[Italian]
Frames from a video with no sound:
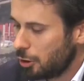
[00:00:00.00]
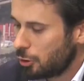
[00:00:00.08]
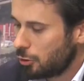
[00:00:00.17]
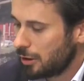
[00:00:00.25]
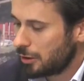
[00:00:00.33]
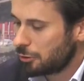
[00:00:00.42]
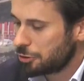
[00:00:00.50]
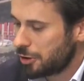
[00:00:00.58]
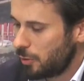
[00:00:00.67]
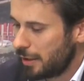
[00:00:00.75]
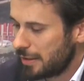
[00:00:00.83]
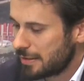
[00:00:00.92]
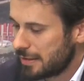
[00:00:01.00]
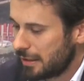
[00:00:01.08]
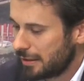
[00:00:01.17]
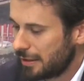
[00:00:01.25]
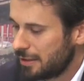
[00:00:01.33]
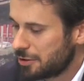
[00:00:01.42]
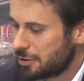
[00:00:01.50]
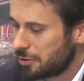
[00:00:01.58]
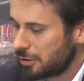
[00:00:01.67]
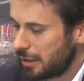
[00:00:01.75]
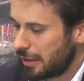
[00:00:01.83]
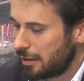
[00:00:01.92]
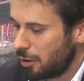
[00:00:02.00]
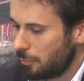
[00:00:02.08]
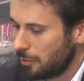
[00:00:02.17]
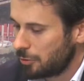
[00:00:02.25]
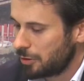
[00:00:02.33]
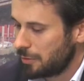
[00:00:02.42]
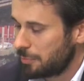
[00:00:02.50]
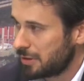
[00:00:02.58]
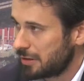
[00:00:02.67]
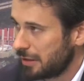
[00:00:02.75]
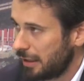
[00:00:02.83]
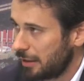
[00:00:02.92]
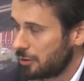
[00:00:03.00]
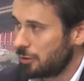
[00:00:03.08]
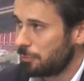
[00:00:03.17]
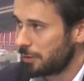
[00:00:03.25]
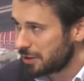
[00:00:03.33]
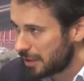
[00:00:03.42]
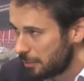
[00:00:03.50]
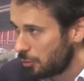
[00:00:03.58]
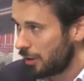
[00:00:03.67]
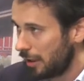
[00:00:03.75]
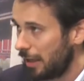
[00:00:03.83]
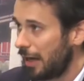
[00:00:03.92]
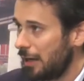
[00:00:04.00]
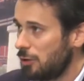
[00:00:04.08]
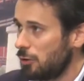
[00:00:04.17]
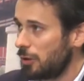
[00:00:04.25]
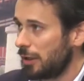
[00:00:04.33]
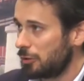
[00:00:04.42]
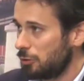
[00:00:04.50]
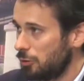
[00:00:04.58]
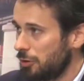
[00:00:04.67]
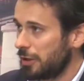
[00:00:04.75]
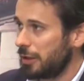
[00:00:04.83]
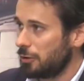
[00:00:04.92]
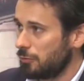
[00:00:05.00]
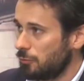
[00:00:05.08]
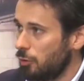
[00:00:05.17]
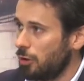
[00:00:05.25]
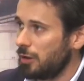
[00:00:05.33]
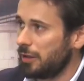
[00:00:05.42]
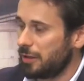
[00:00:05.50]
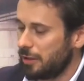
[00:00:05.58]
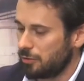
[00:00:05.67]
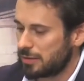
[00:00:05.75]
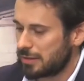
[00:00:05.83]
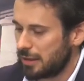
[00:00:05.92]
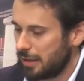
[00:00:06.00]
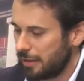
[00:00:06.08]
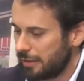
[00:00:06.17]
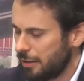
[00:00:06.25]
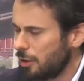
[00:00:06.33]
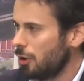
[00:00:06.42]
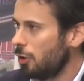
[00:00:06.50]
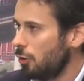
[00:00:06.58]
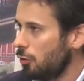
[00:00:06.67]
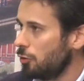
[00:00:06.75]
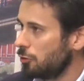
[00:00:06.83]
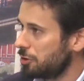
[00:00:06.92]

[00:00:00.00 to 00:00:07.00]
con la conseguenza che chi si sottrae all'obbligo di ripristinarlo, pensiamo al locatore che non vuole rinegoziare o non